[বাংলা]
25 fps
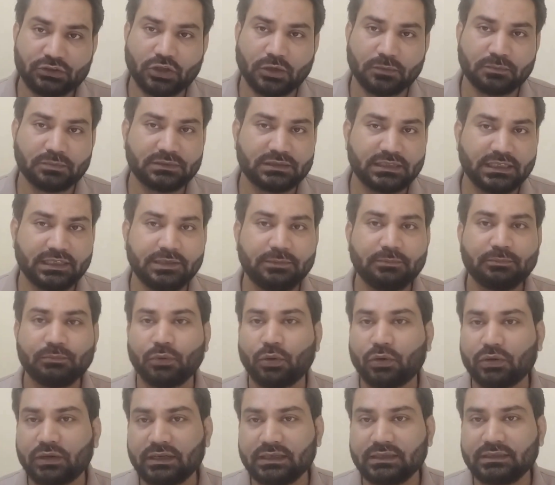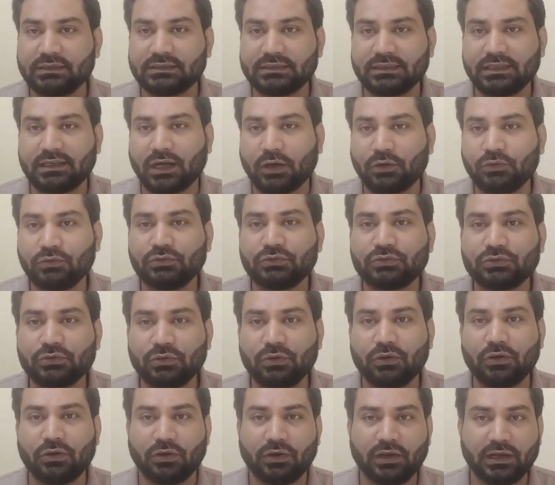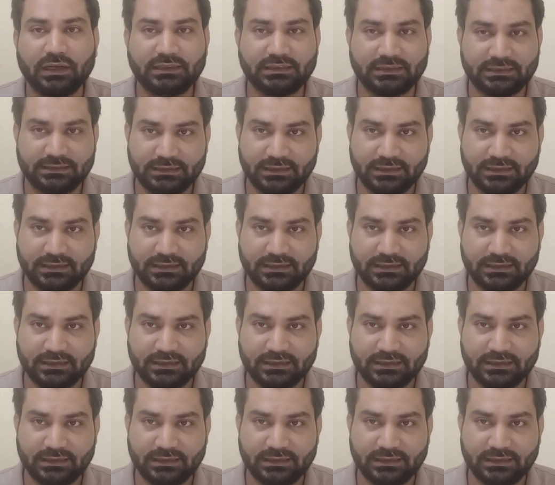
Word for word: সবচেয়ে ইম্পর্টেন্ট যে রাউন্ডসগুলো হয়